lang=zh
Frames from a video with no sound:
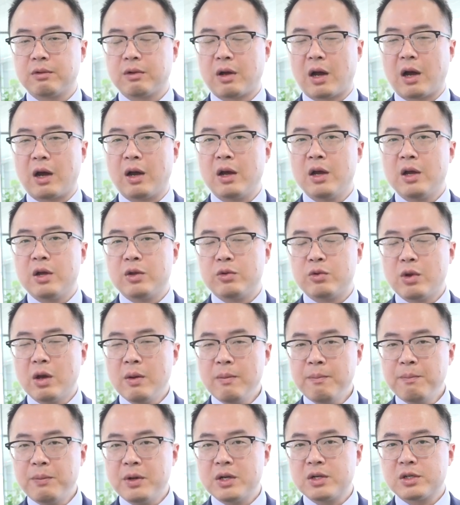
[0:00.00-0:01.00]
啊，
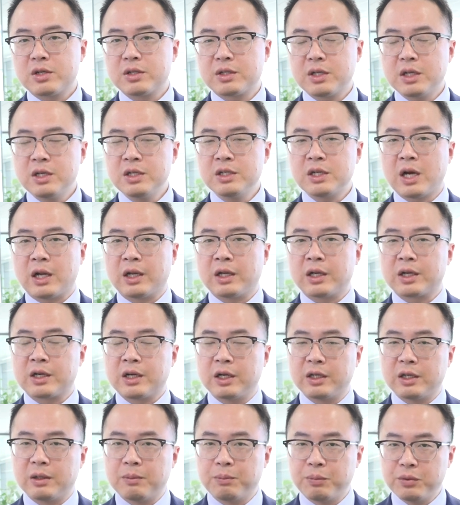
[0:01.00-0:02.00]
原本是增长的
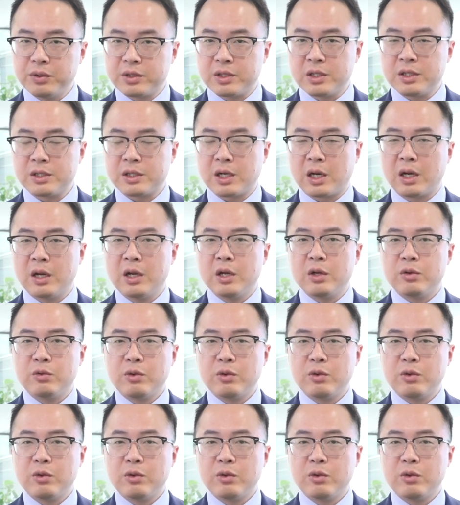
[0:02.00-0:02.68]
可能不增长，